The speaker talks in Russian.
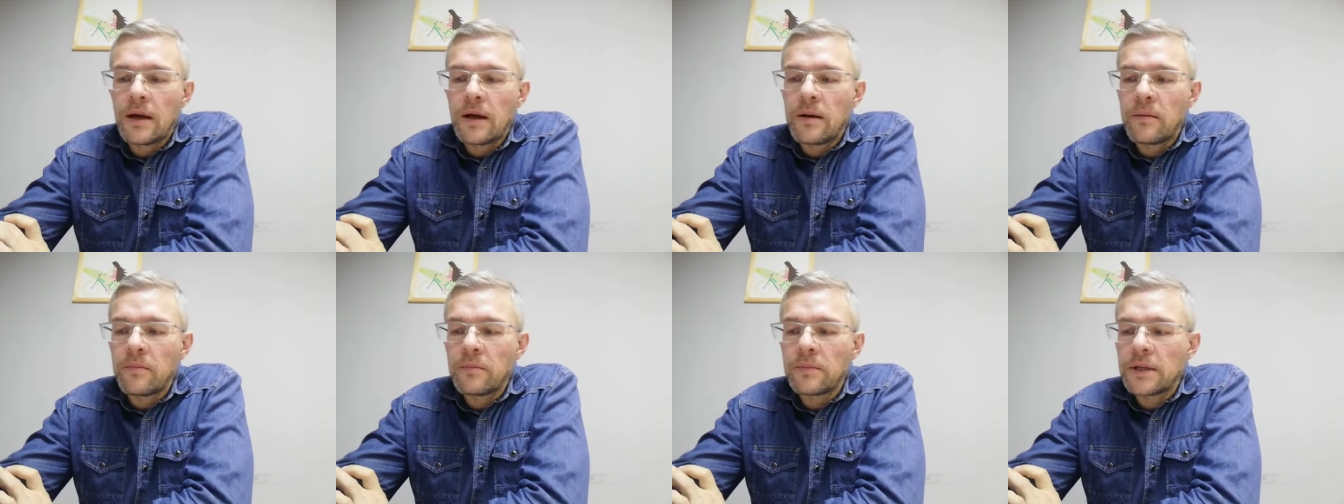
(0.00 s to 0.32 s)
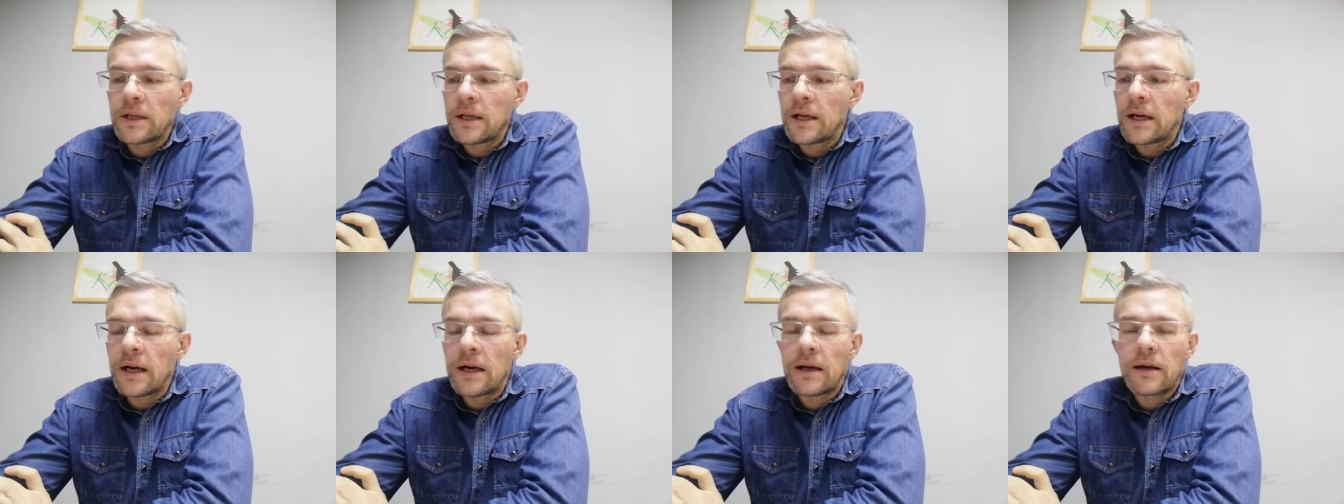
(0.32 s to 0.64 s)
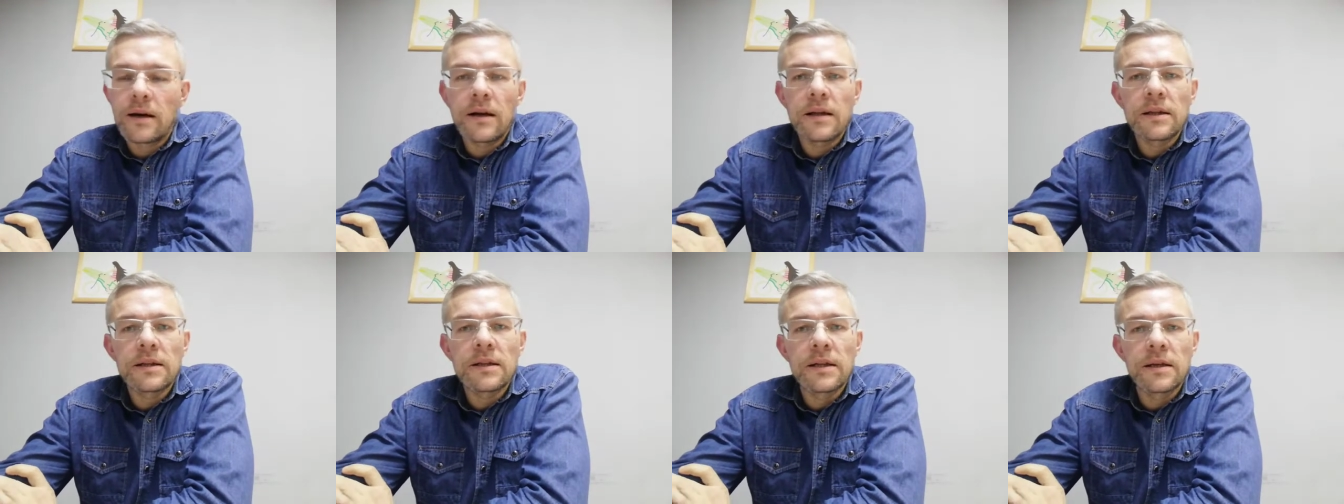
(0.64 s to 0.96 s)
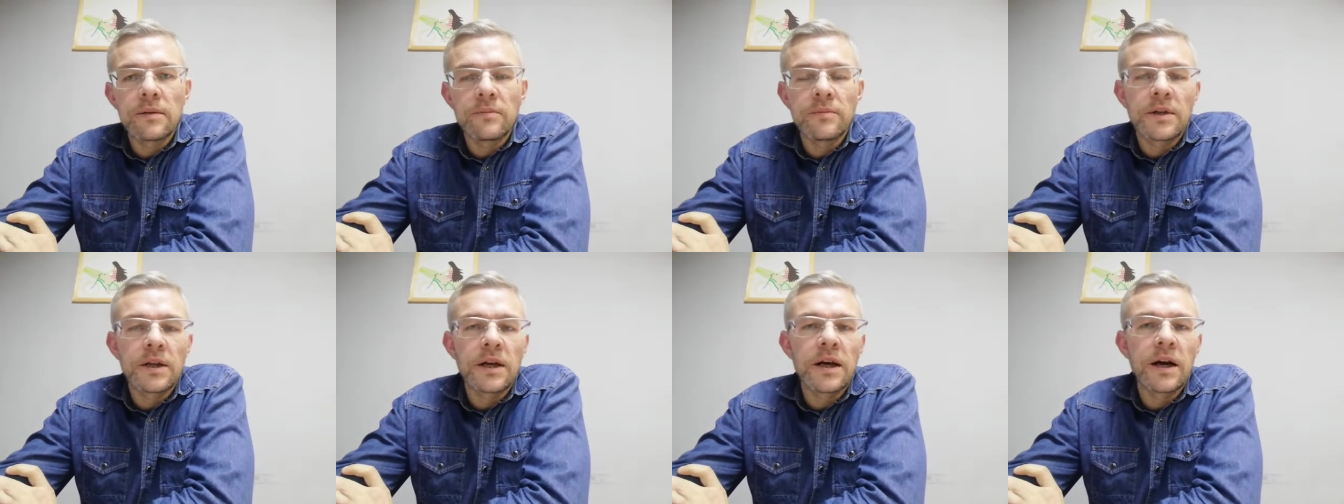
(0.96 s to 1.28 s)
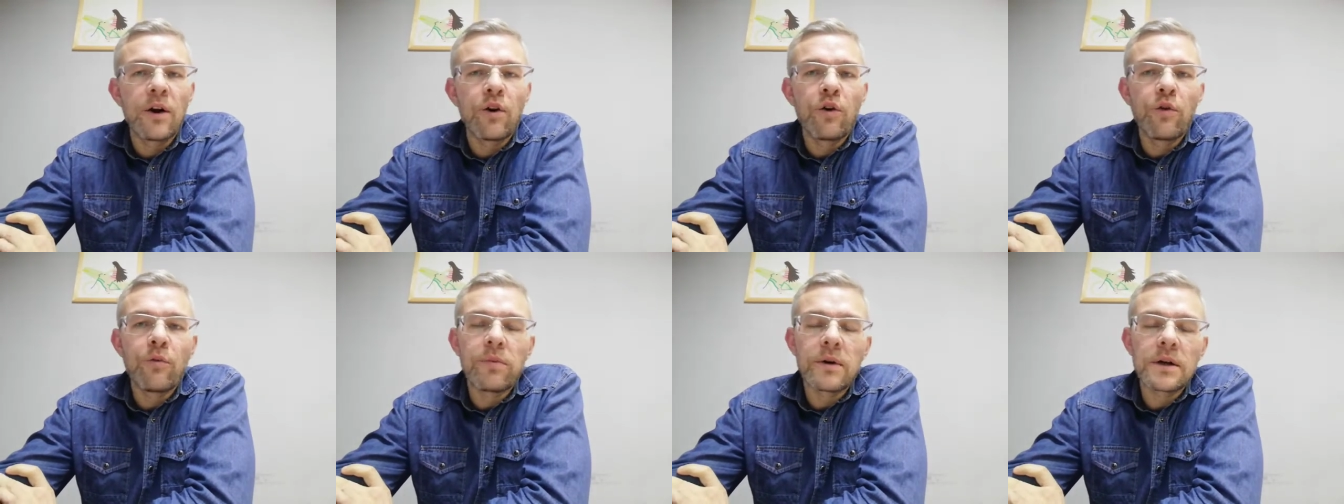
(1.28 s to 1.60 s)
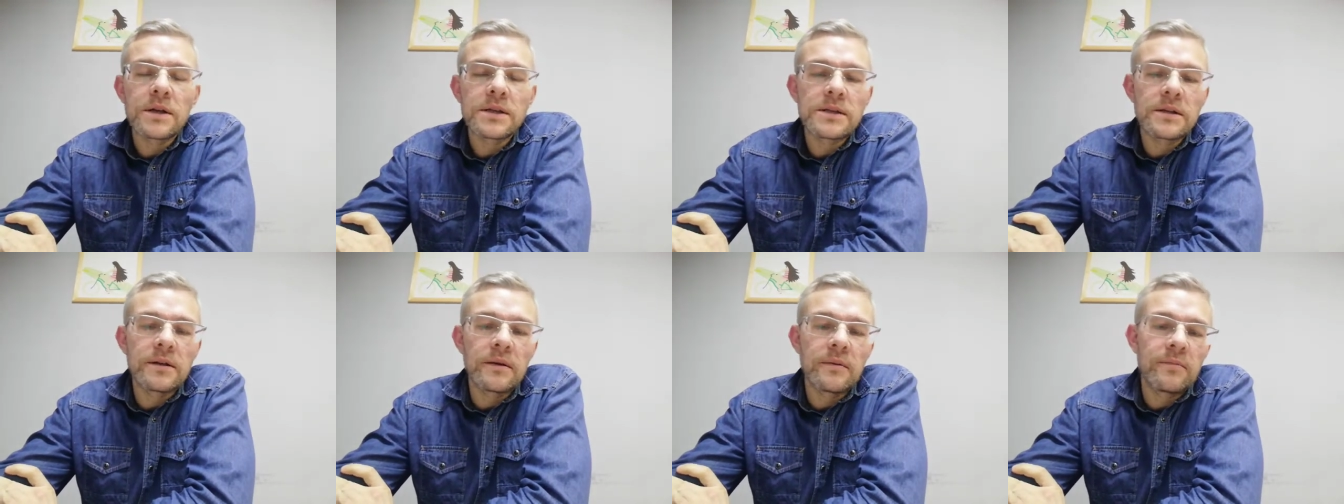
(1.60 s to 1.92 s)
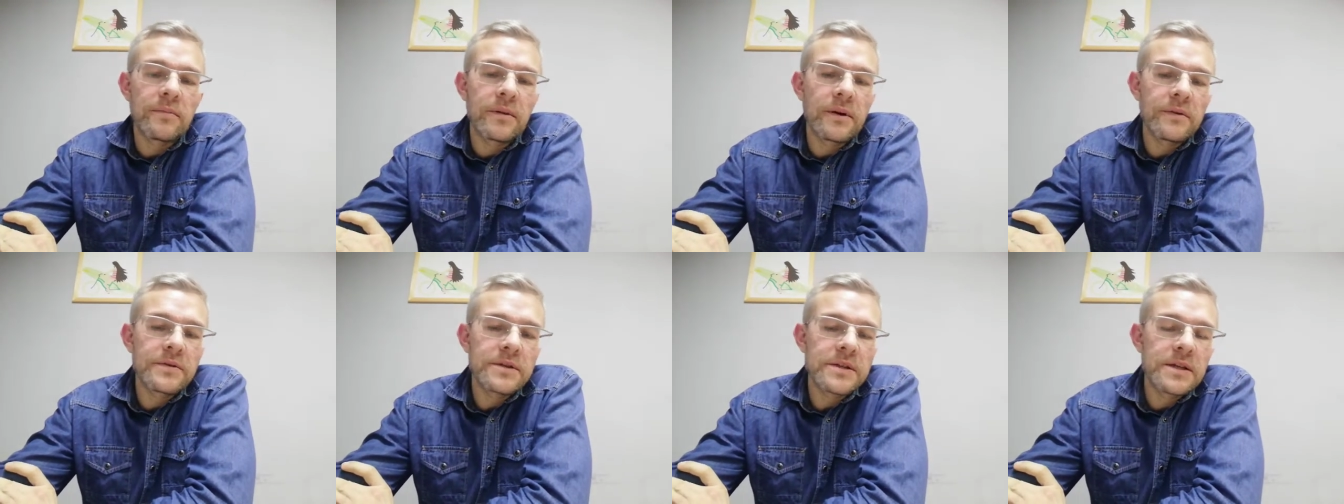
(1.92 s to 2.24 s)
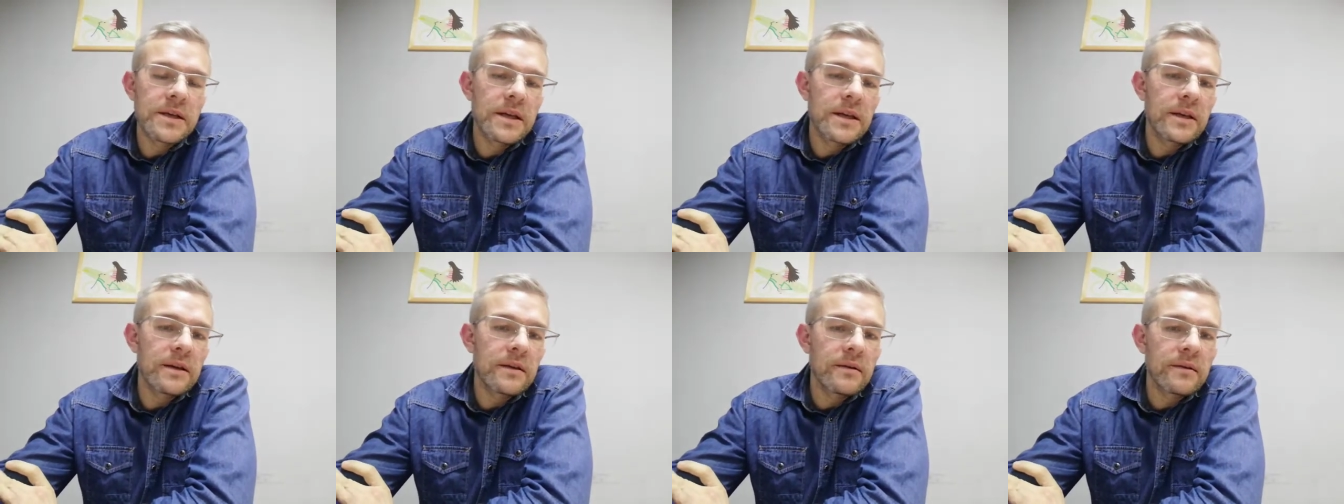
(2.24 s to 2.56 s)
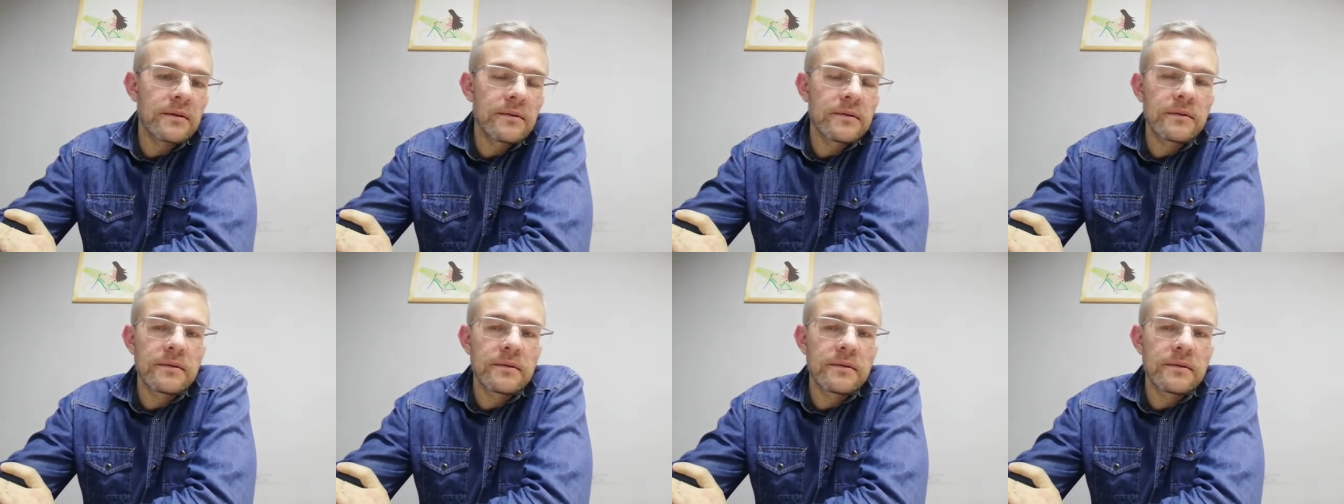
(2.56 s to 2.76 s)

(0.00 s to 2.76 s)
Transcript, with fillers: многократно и многообразно по всей